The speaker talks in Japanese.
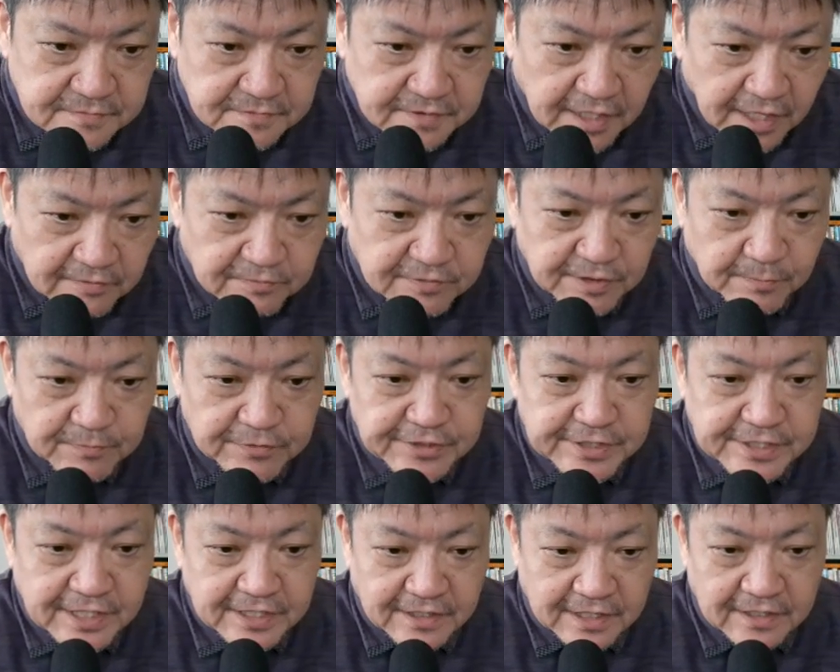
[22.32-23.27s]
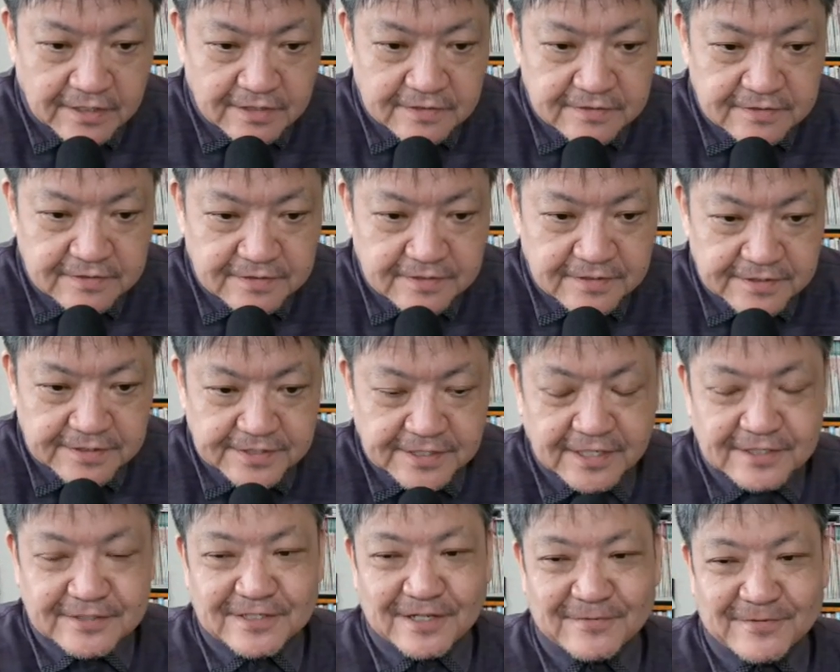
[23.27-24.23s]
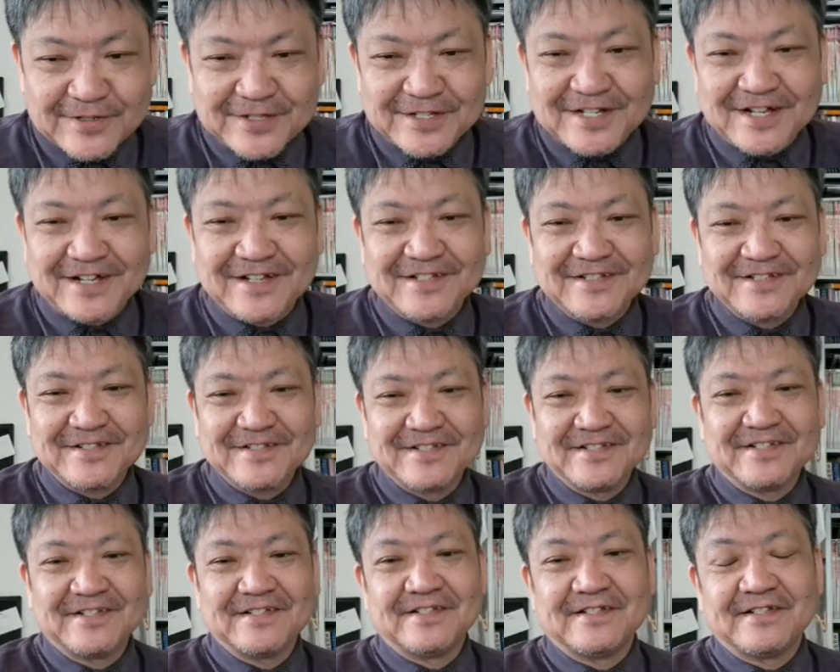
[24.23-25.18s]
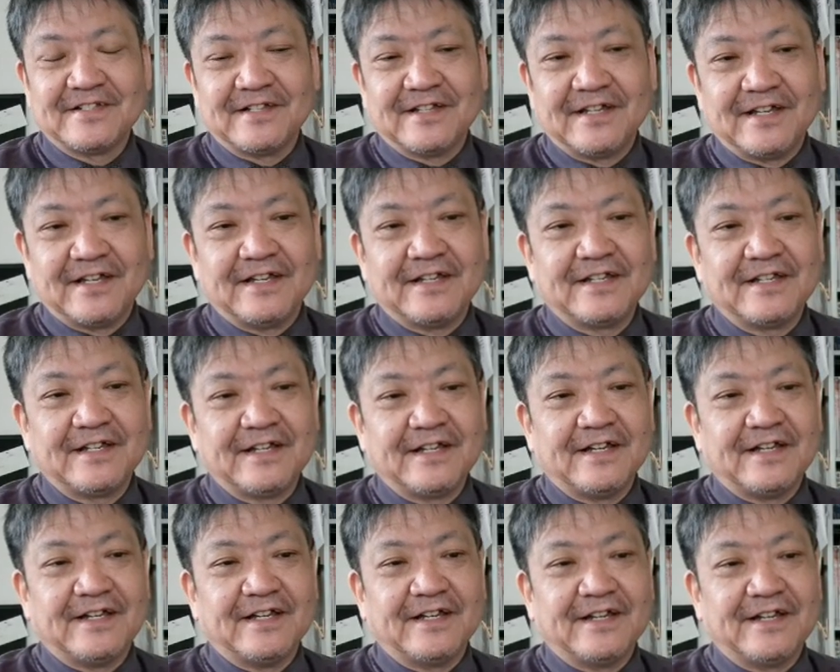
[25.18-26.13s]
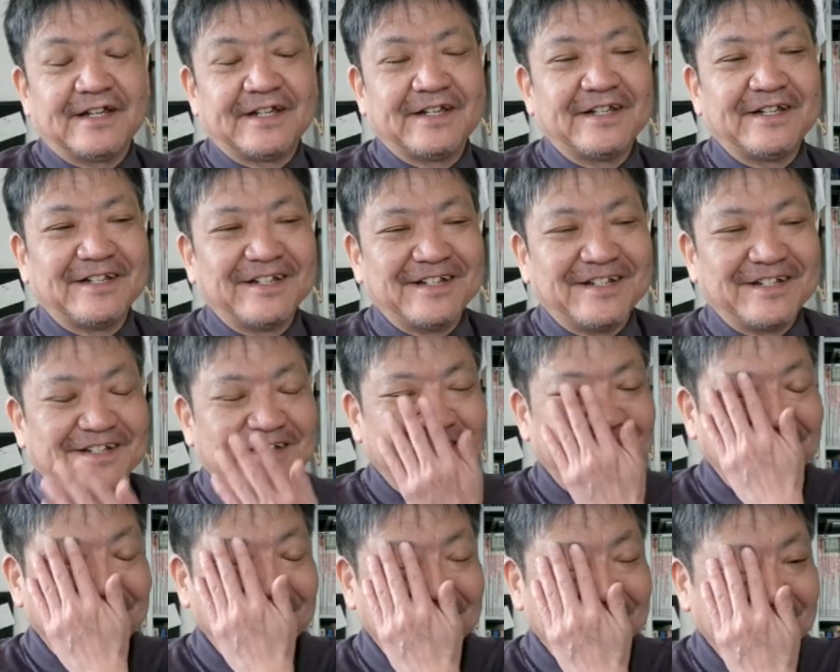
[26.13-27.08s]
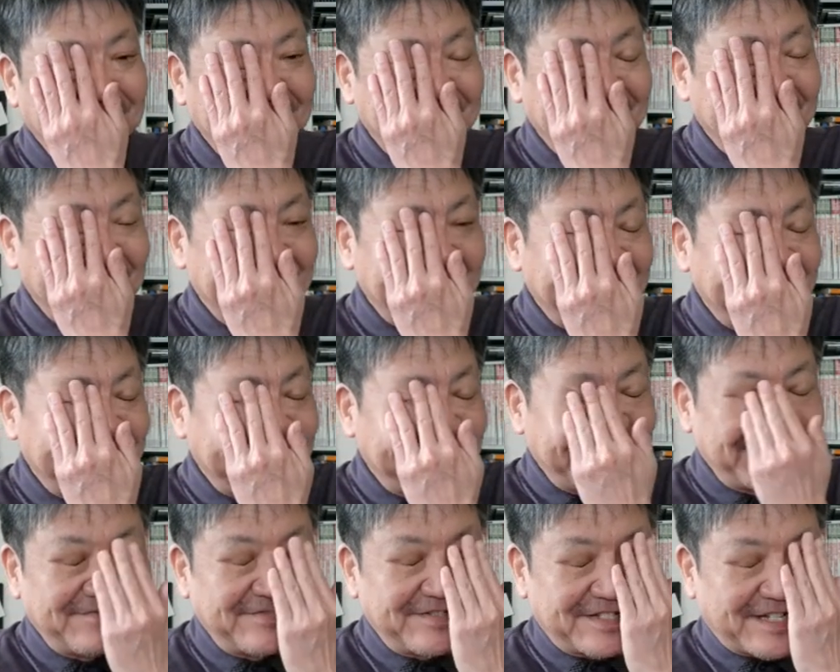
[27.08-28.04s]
や、別6日か。4月は6日。えー、えー、6